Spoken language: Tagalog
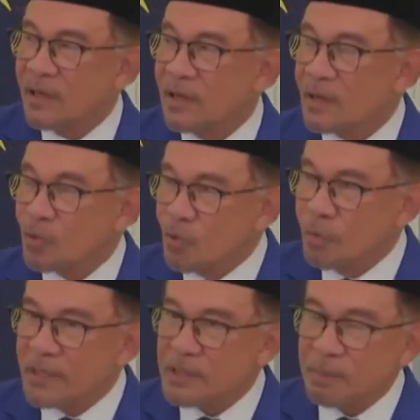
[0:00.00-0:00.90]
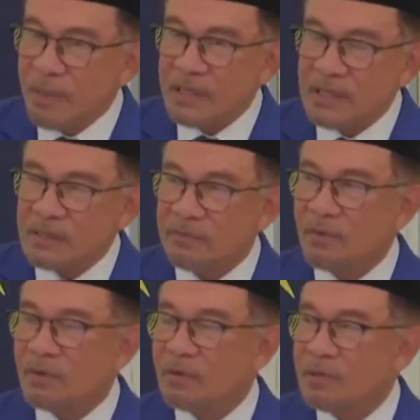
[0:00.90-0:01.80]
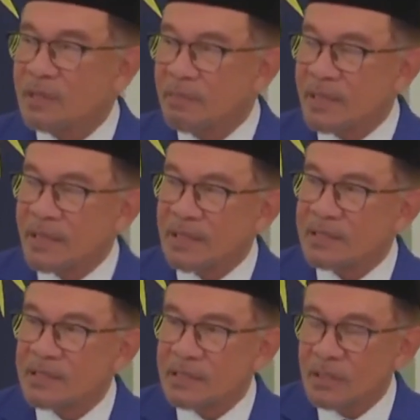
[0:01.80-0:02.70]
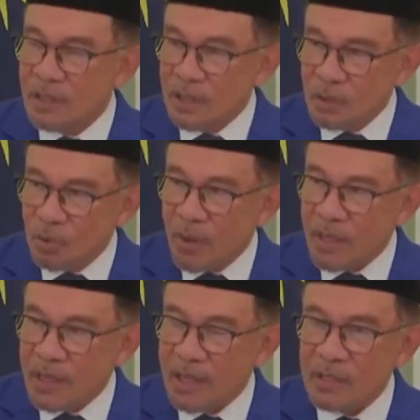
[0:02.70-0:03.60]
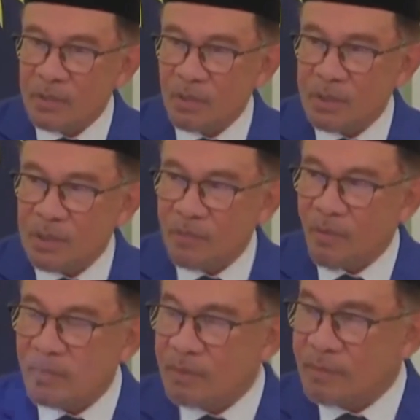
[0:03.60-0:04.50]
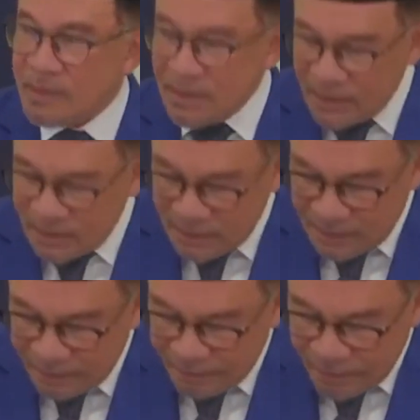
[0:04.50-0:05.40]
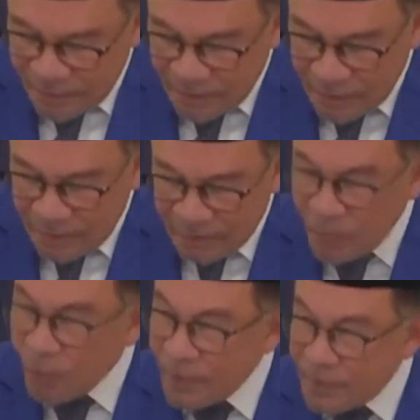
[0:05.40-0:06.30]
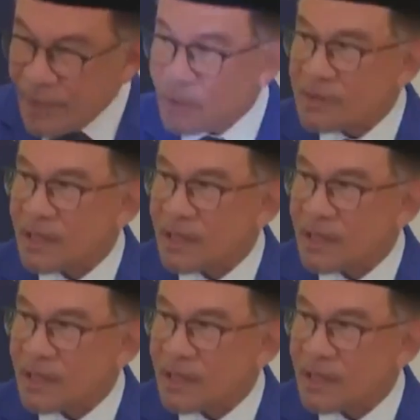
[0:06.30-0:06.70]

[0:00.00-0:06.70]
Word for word: uh, room and space for neighboring countries to engage on an informal basis um, without